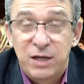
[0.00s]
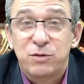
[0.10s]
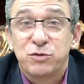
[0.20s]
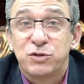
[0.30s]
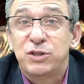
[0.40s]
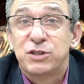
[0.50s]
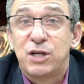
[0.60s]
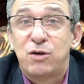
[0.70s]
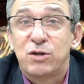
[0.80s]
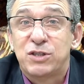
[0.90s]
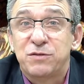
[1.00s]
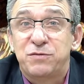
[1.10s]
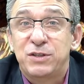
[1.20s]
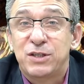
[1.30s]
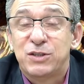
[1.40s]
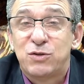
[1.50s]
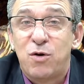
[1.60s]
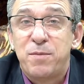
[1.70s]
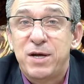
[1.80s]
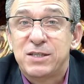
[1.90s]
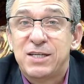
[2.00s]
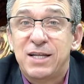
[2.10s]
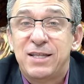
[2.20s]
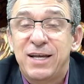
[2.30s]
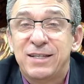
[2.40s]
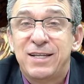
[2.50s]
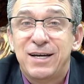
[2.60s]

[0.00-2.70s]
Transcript: que os dias da nossa vida sobem a 70